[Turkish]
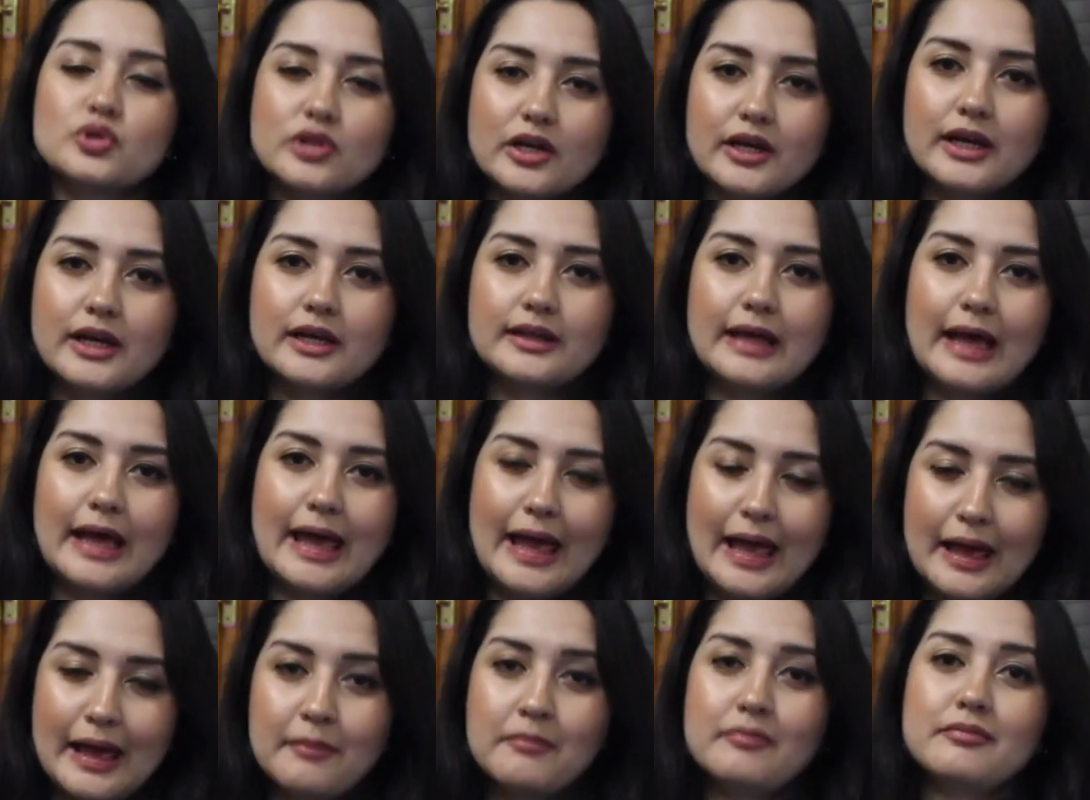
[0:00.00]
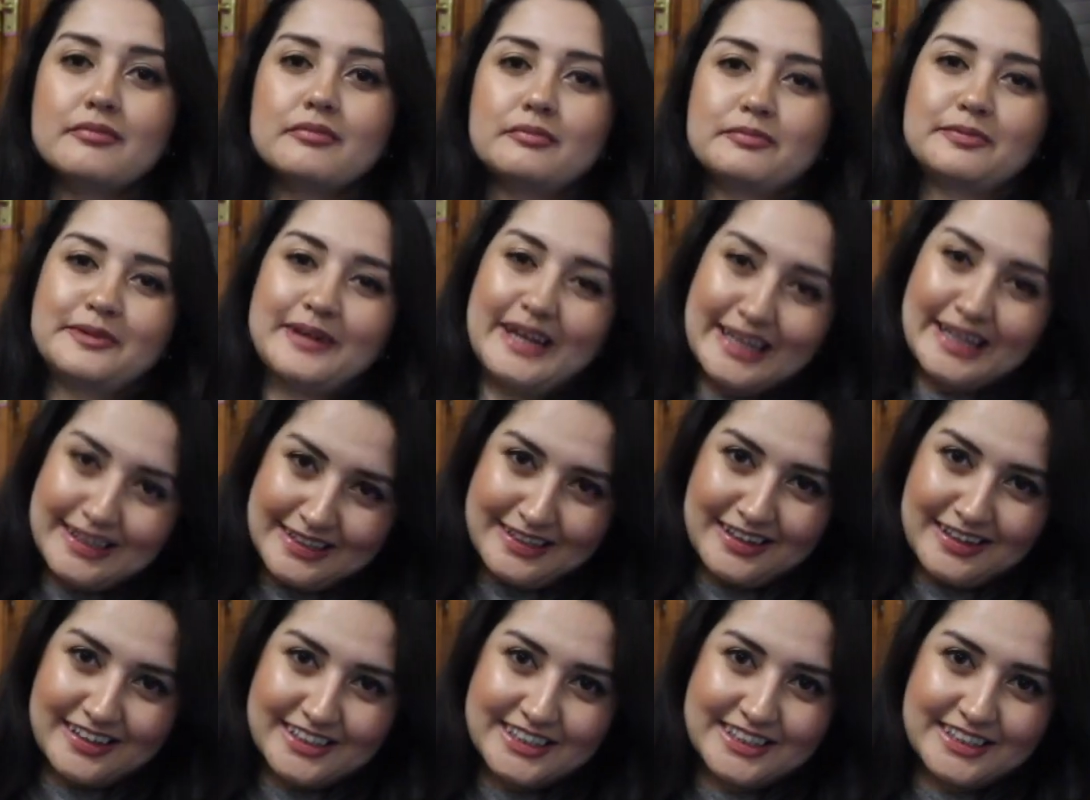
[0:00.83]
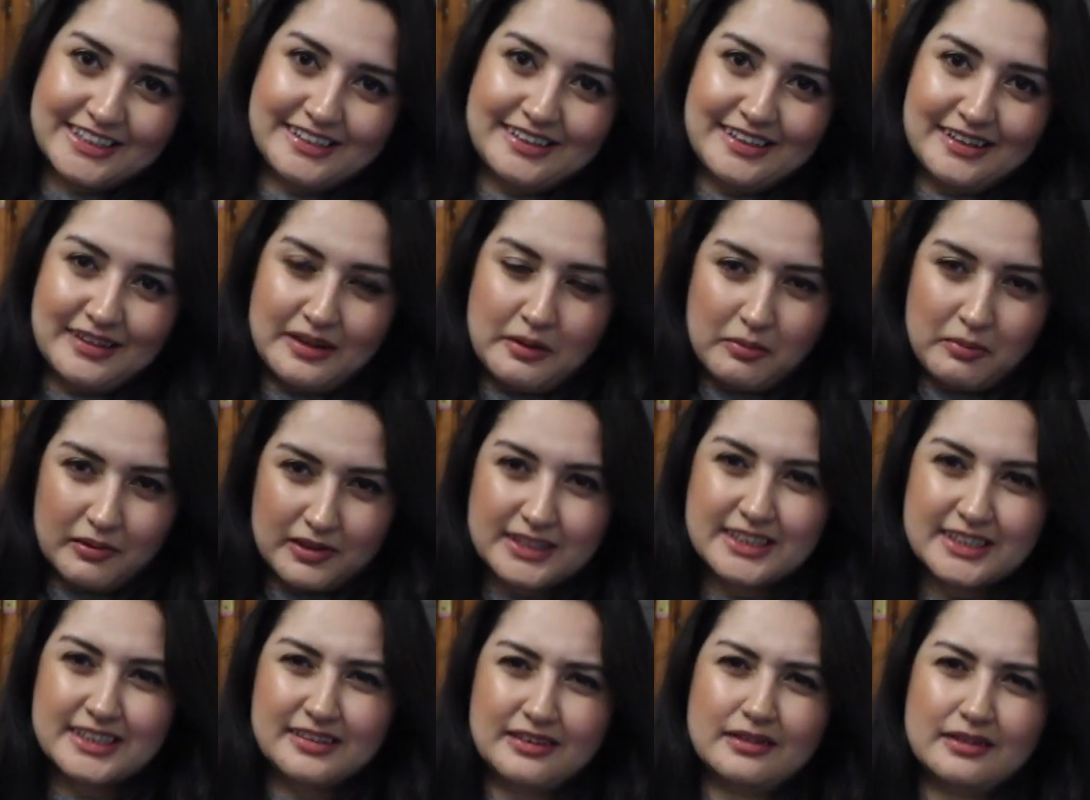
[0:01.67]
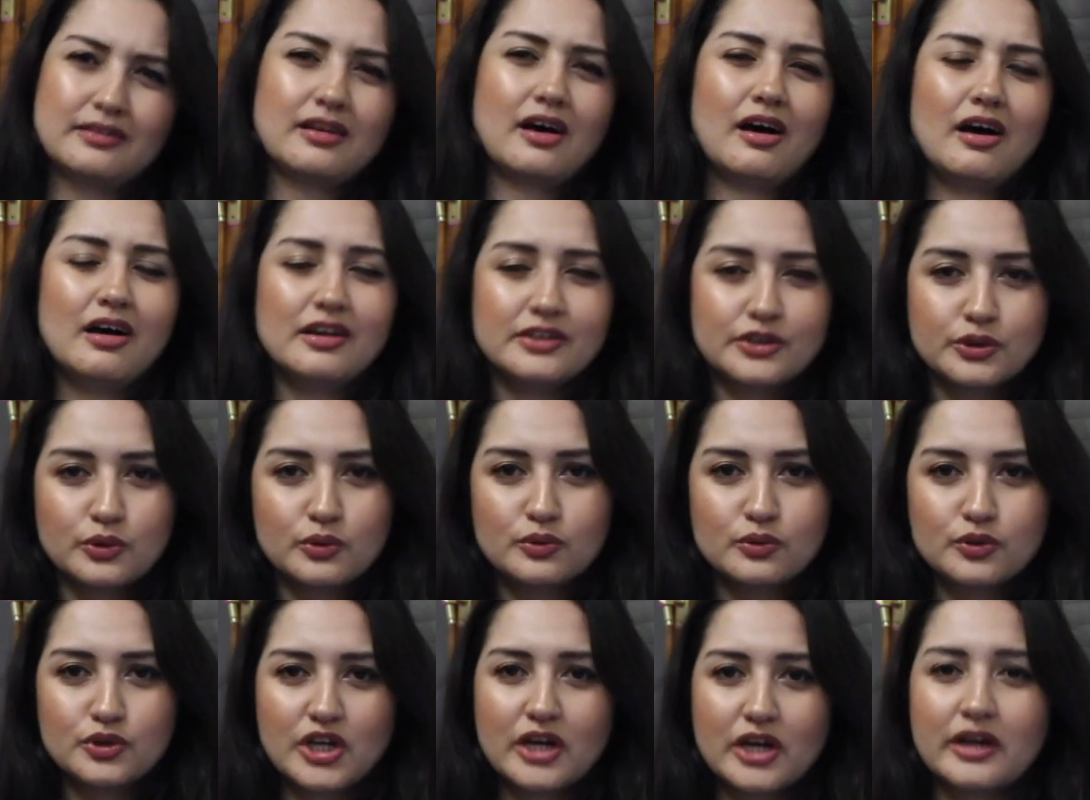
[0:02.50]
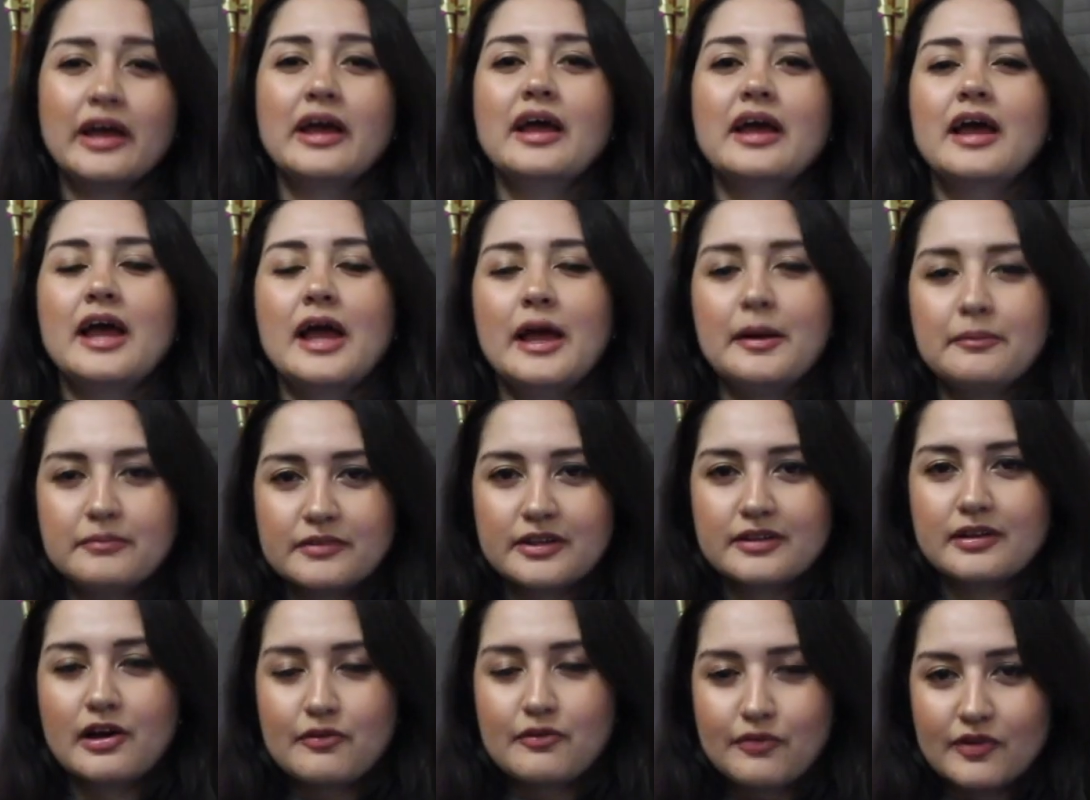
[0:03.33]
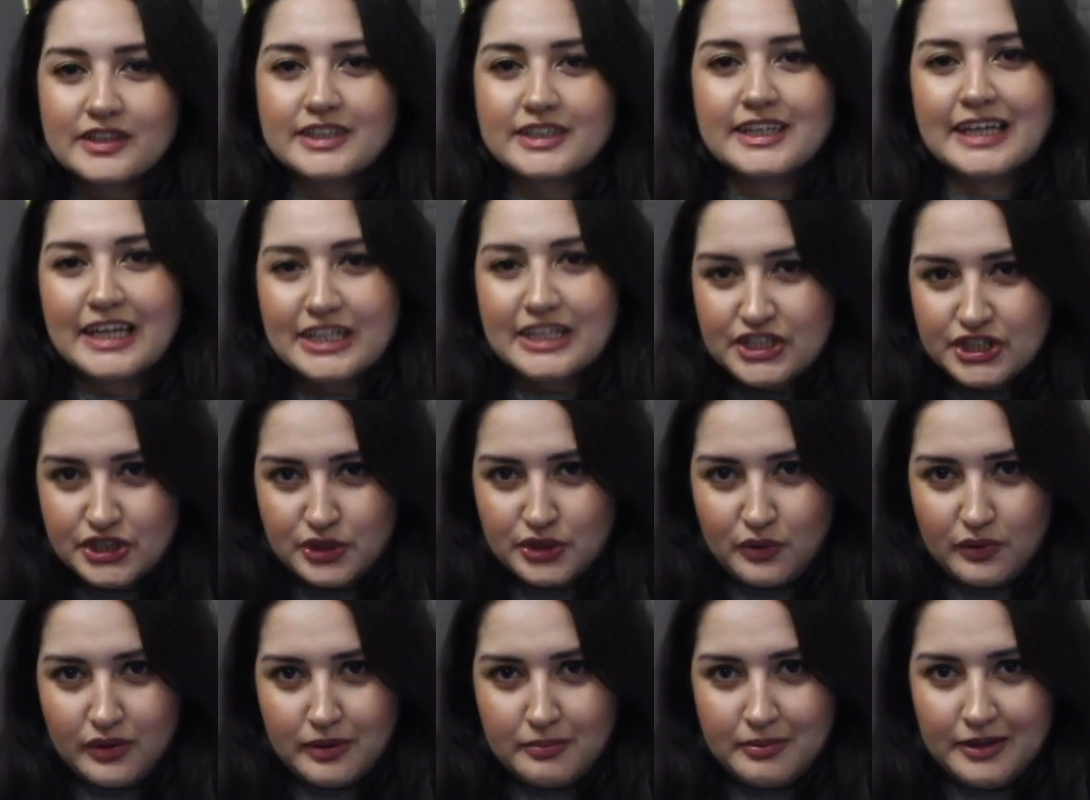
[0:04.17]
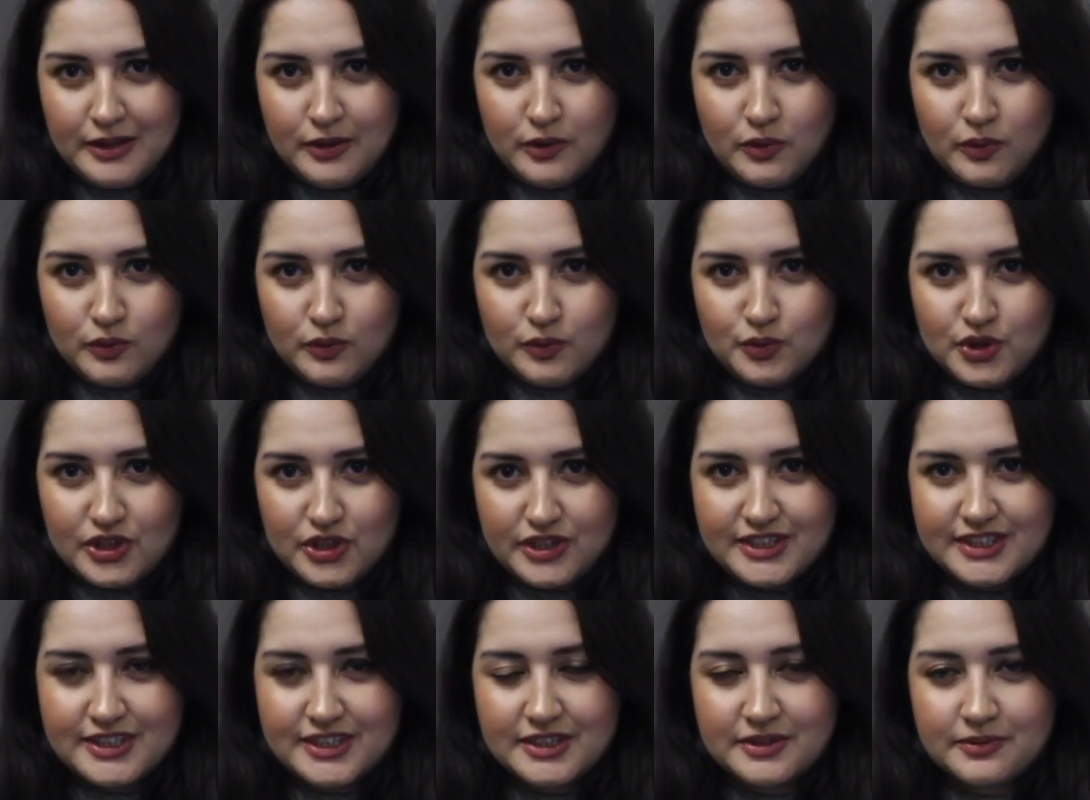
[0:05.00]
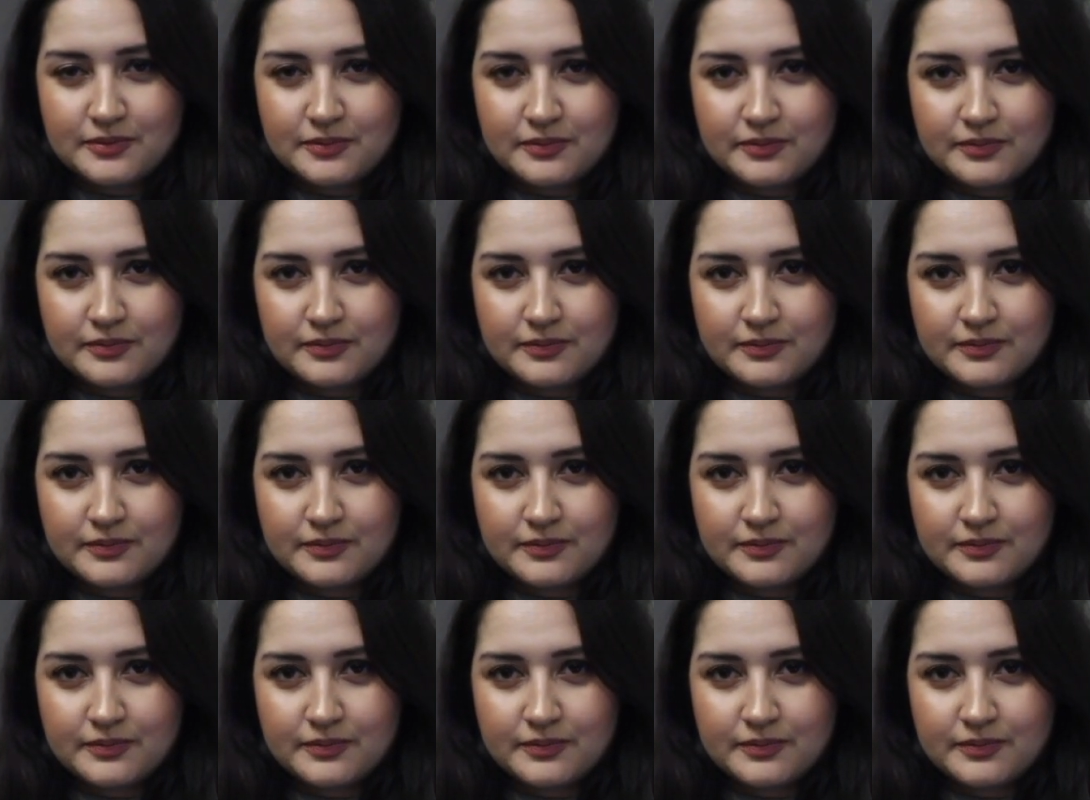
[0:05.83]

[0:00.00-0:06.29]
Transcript: Bu sayede hem frel lastiklerine baskı daha az olacak hem de daha fazla geçiş görebiliyor olacağız.